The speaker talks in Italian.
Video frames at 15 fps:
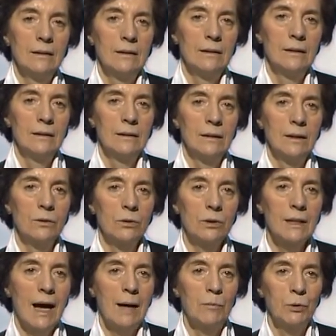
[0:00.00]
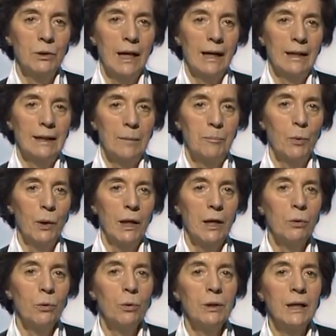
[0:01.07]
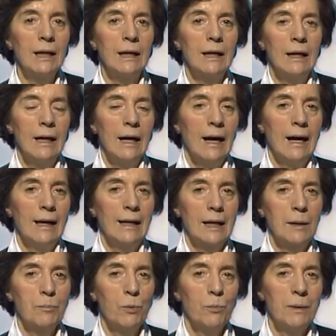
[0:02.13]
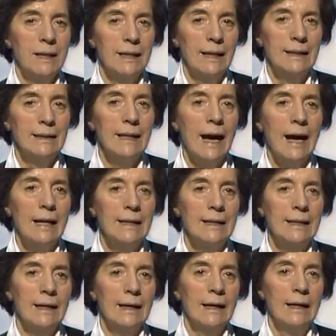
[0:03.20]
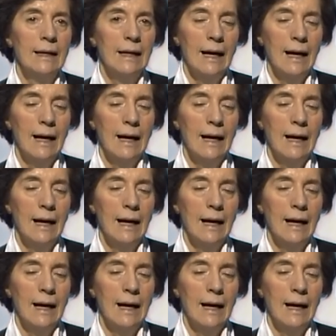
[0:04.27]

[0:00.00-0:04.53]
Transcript: eh, ricordiamo da Napoleone alla Repubblica Italica,